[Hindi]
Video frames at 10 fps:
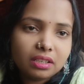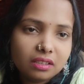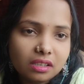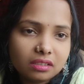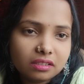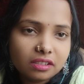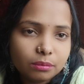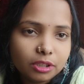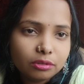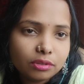बैठ गया
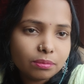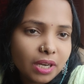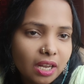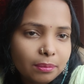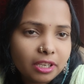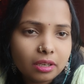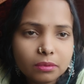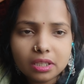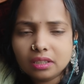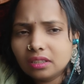ट्रेन में क्योंकि बाहर में
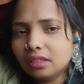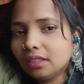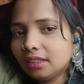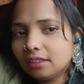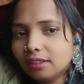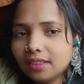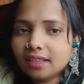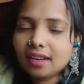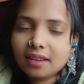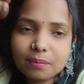गर्मी लग रही थी तो
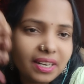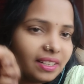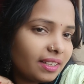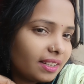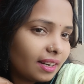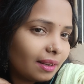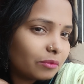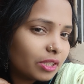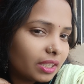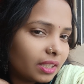अंदर आके बैठ गए
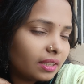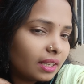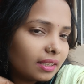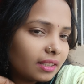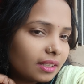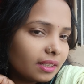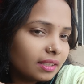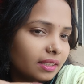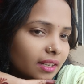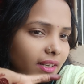आराम से
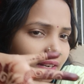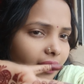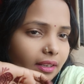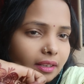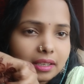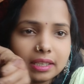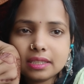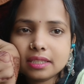ताकि ठंडा लगे